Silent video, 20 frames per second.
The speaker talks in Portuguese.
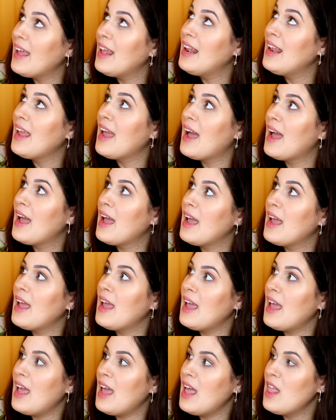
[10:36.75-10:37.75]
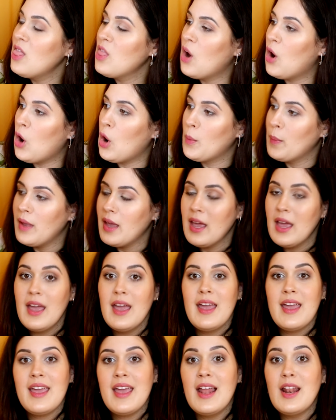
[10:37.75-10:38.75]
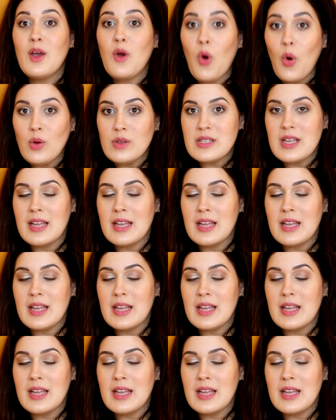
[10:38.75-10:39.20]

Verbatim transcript: Ele é enorme e ele com